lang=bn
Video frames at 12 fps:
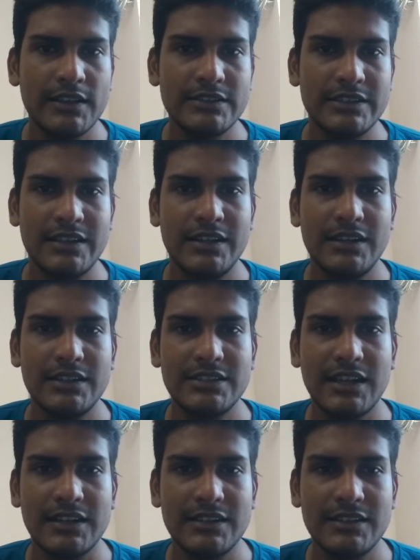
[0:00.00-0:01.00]
যেটা
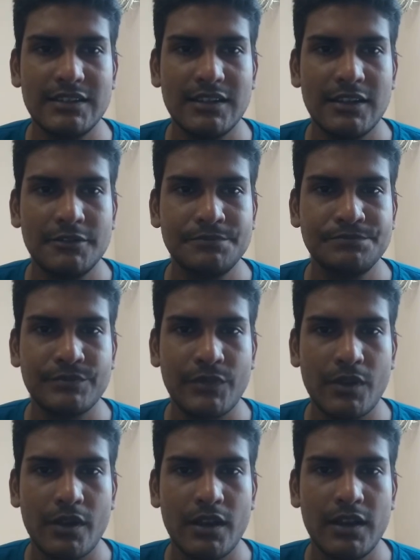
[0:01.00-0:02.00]
চাকরির
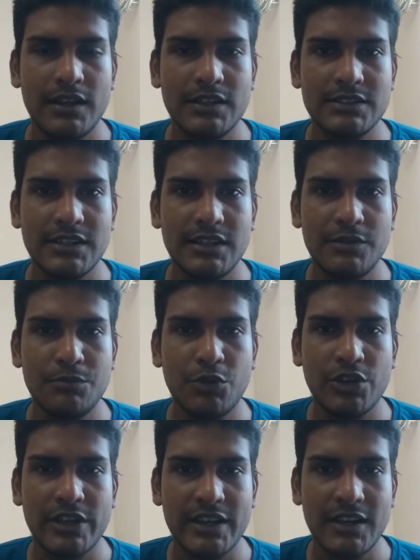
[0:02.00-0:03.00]
যে
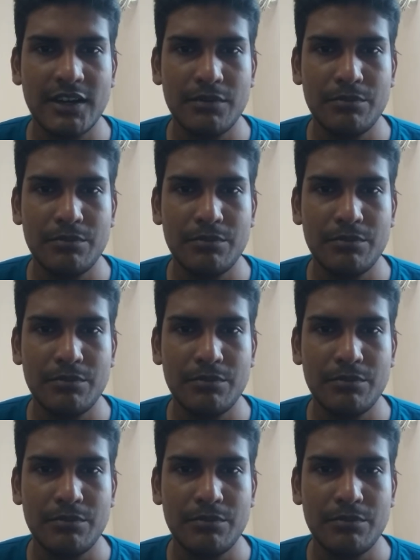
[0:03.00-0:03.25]
পরীক্ষা